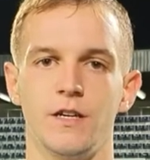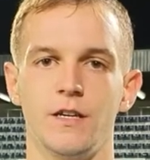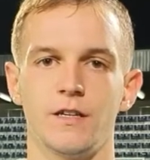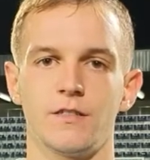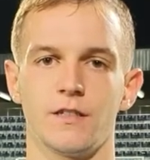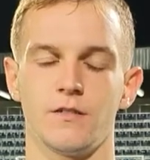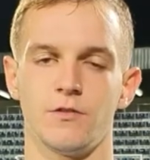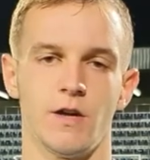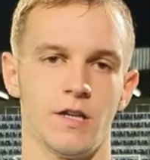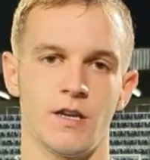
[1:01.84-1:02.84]
willig ist.
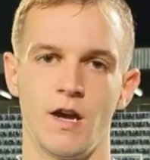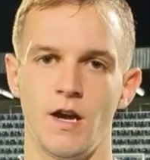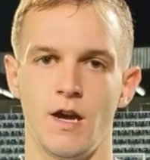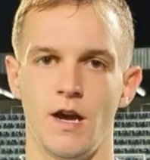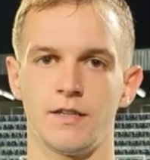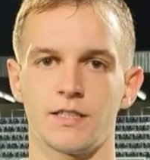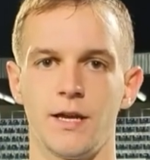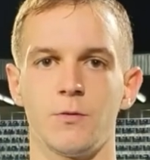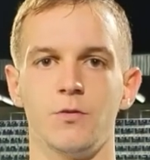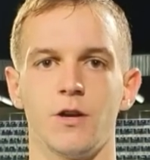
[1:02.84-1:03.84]
wir waren
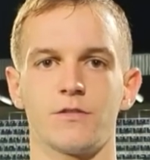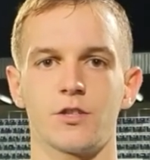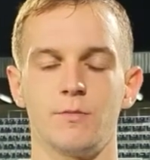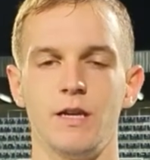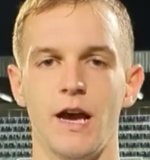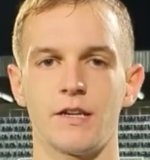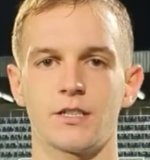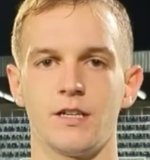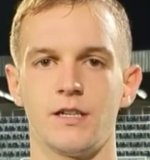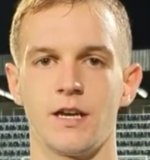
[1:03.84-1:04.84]
extrem gut auf das Spiel
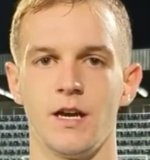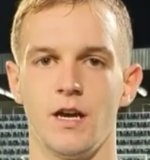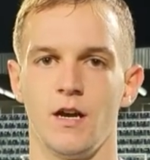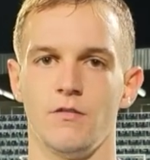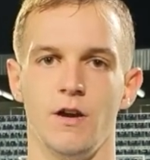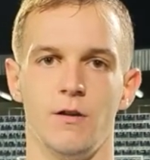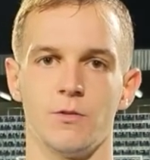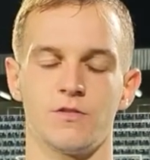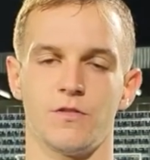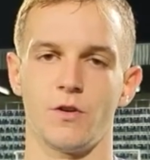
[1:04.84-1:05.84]
eingestellt. Wir
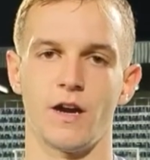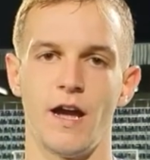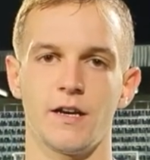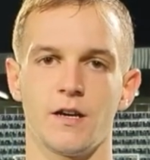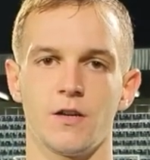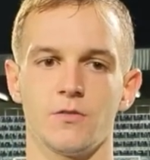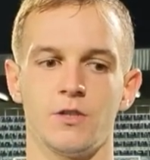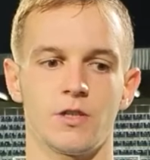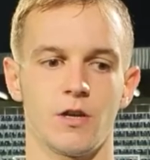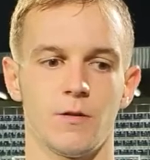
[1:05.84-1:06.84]
haben uns voll reingehauen
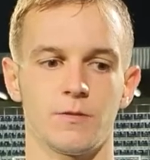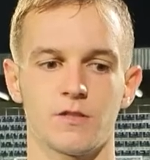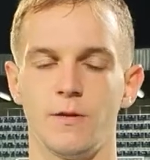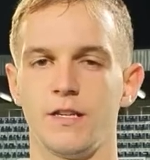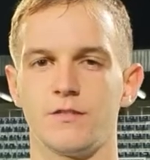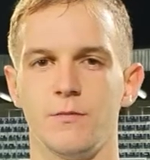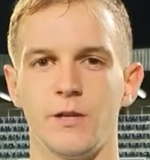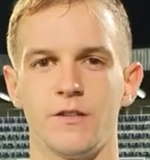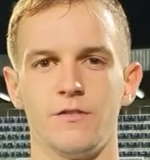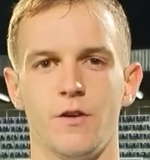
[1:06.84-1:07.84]
und ich glaube, dass wir jetzt, wenn
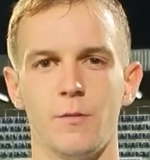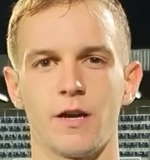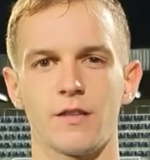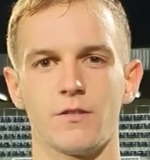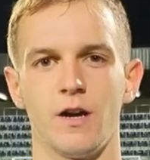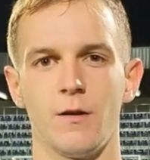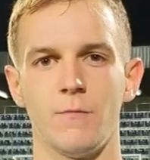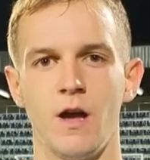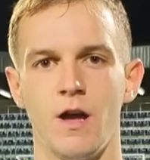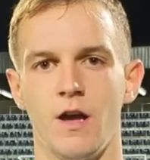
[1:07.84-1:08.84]
wir dann die Vorbereitung
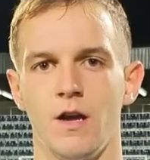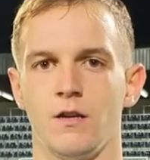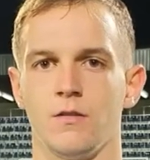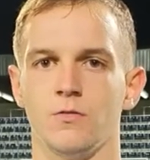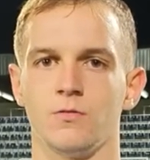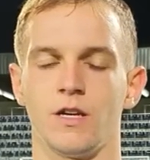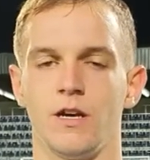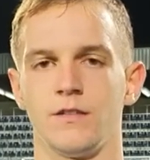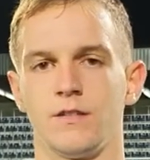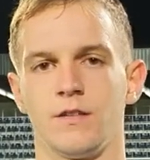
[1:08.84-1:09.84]
haben und
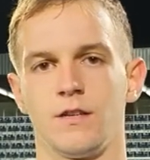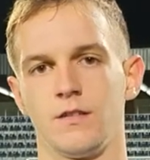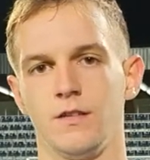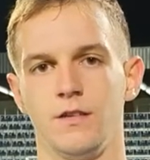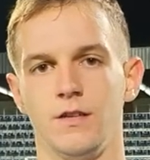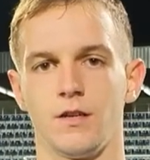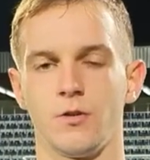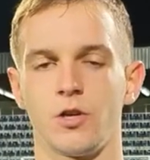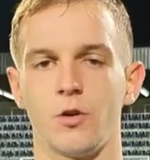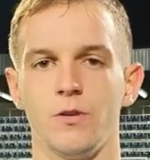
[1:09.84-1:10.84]
dann die
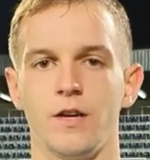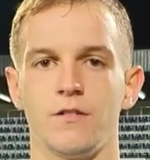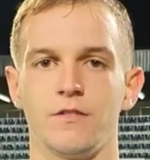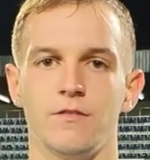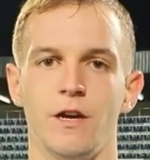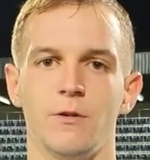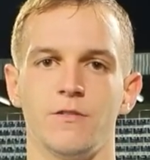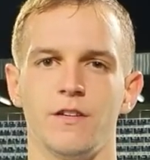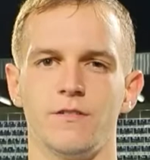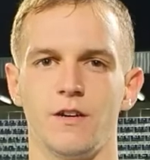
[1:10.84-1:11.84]
Rückrunde, da werden wir
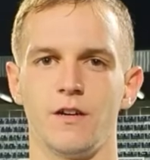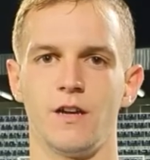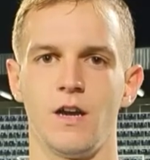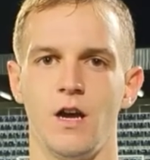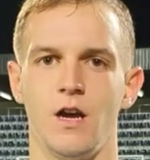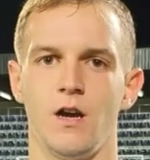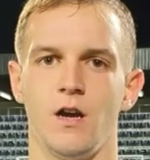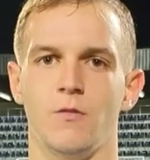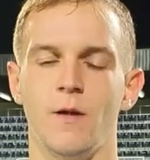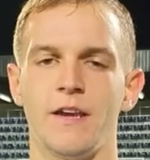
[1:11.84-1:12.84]
auf jeden Fall
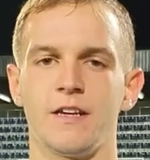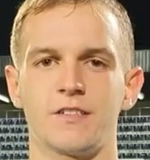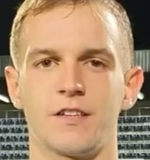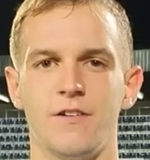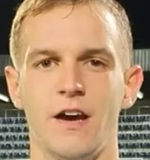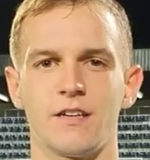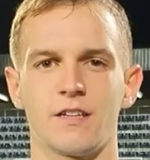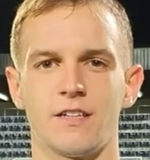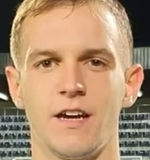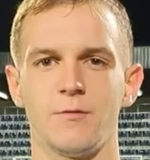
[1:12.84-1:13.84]
um einiges
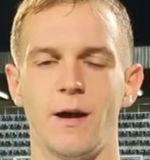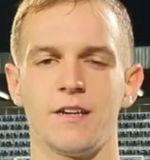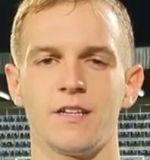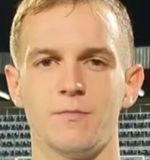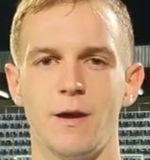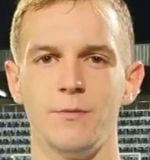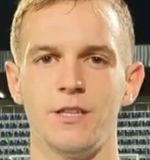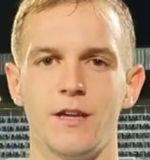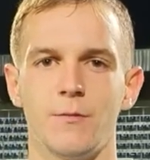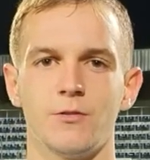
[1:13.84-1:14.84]
gefährlicher sein, um einiges mehr
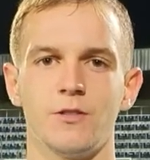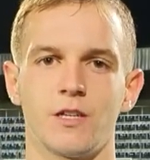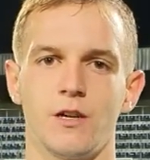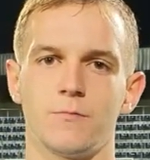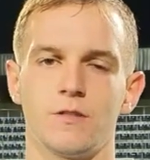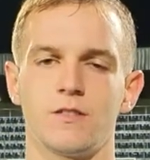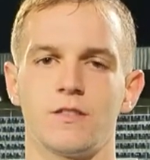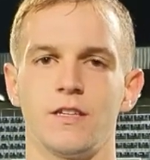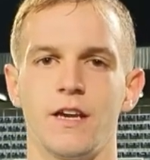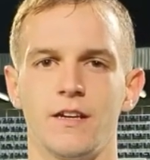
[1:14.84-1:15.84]
mitnehmen und ich glaube,
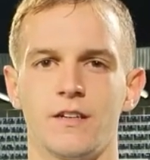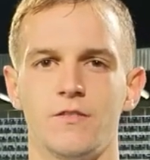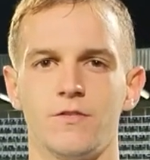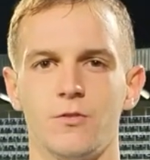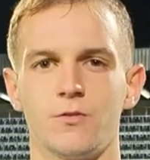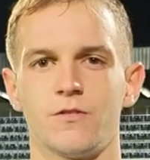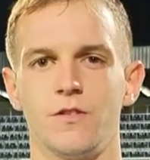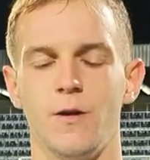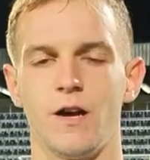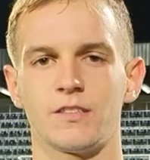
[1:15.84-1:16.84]
dass die Gegner dann vor uns
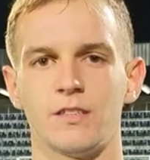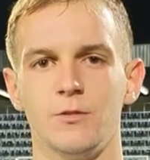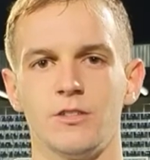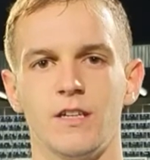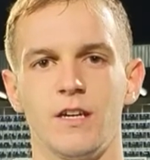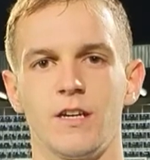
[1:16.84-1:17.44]
viel mehr Angst haben müssen.